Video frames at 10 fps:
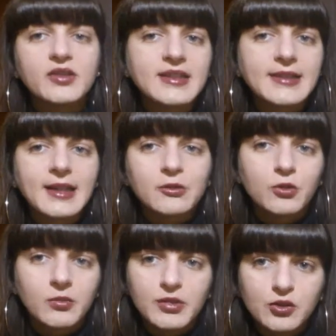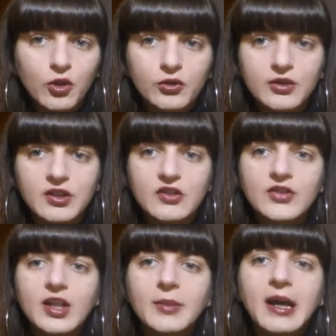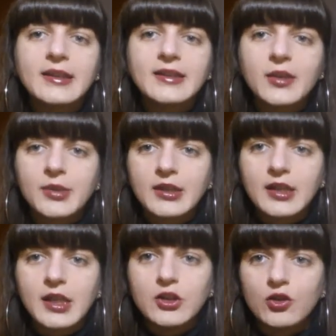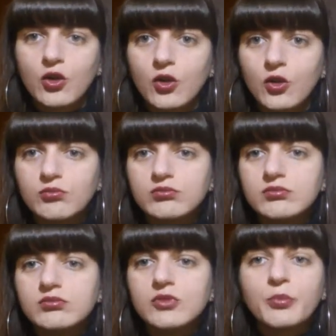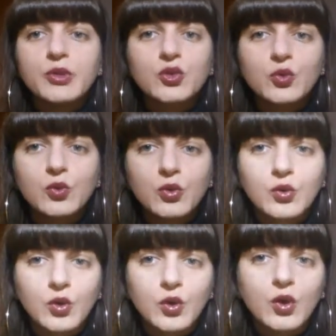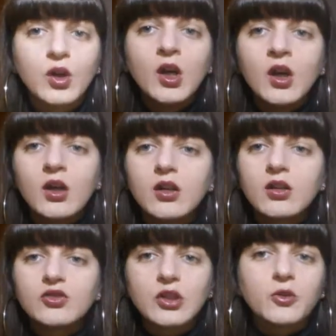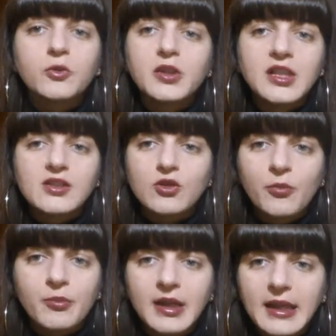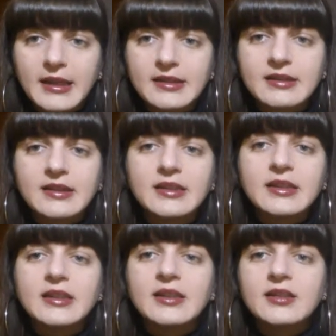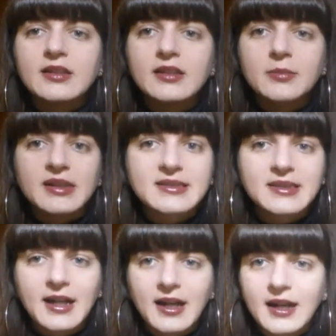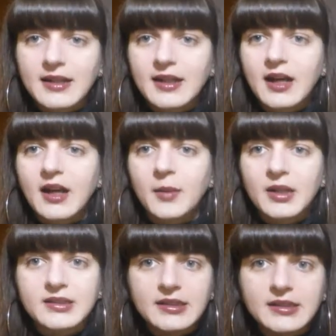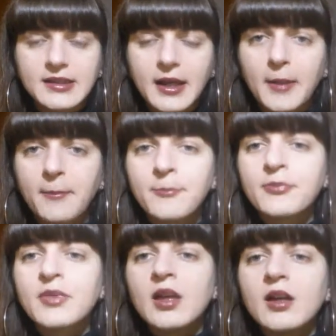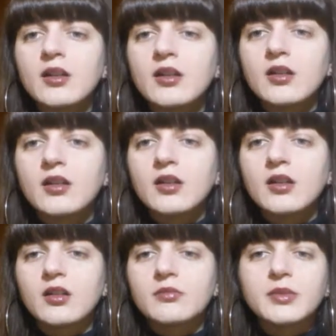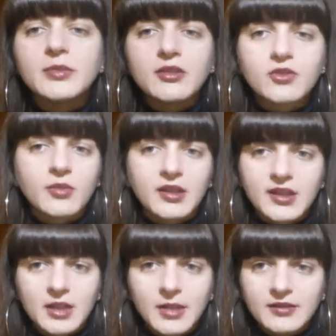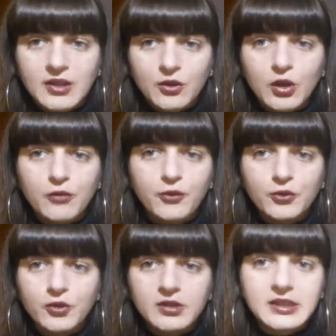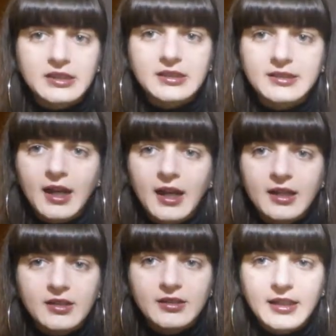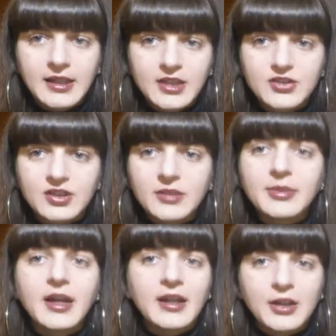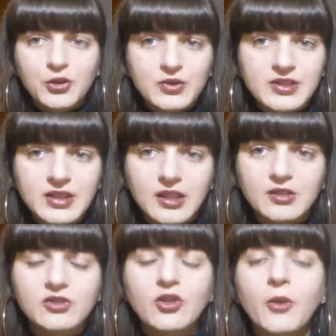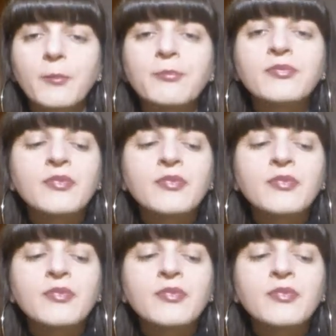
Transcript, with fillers: non ne sento il bisogno, sinceramente, perché io mm, non mi trucco, eh, cioè non utilizzo ombretti, eh, mascara, matite. mi metto praticamente solo il fondotinta e la cipria e il rossetto.